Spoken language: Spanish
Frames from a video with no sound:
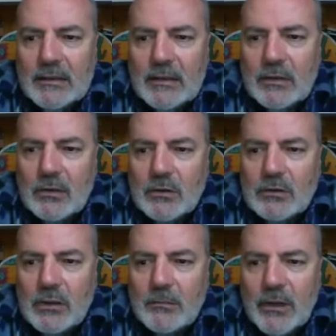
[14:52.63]
no
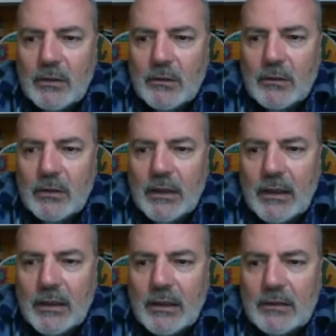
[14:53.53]
nos da miedo
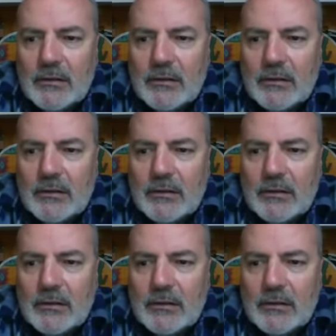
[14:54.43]
nada